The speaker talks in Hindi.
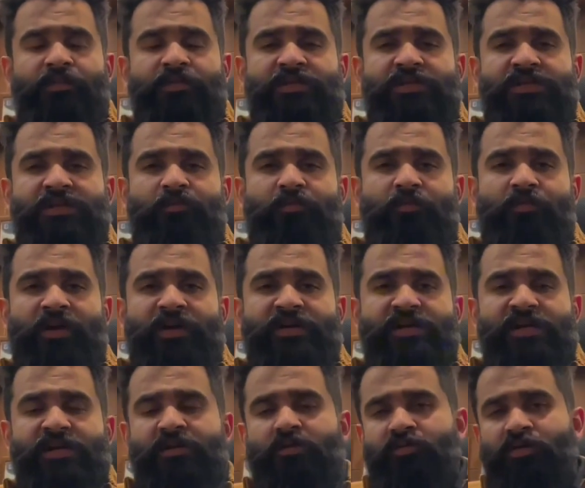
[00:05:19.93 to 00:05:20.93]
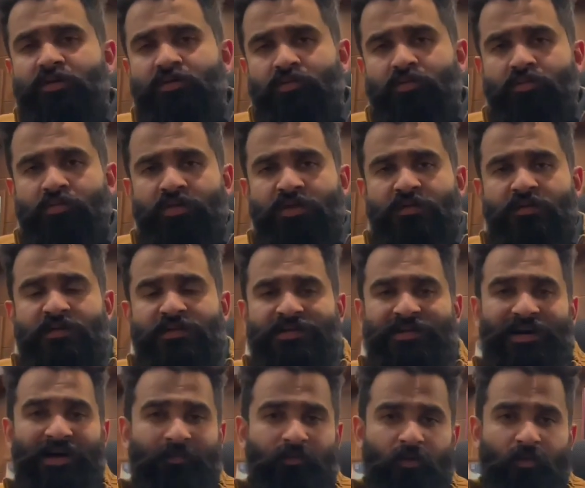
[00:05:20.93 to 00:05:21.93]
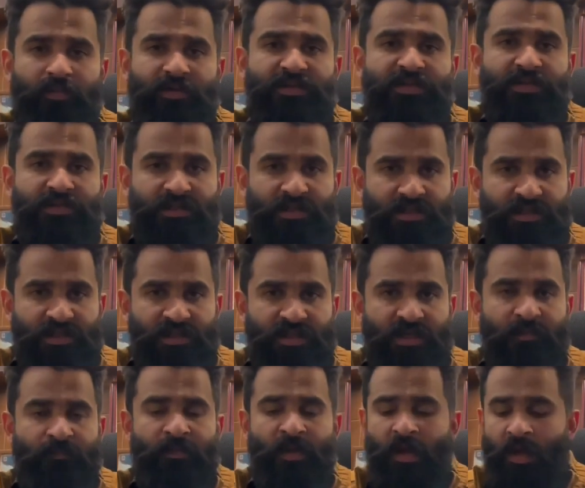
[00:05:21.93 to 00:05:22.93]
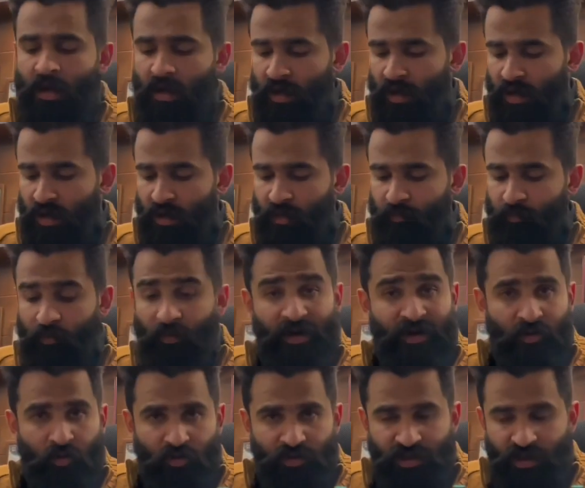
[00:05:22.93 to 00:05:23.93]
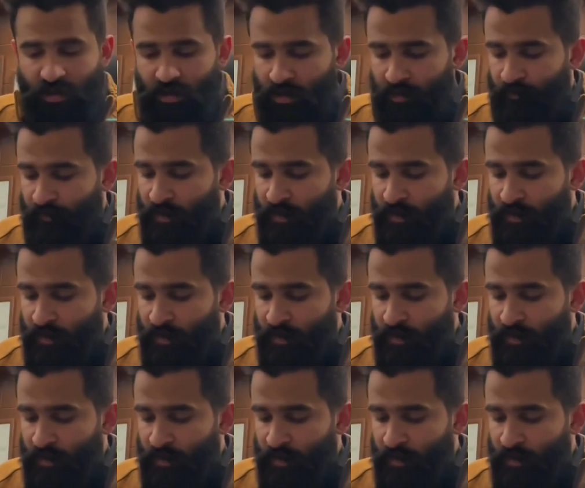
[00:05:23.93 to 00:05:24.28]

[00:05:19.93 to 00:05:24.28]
चीज़ें प्रोवाइड कर रहे होते हैं उनकी वजह से आपको भी सस्ती चीज़ें प्रोवाइड हो जाएंगी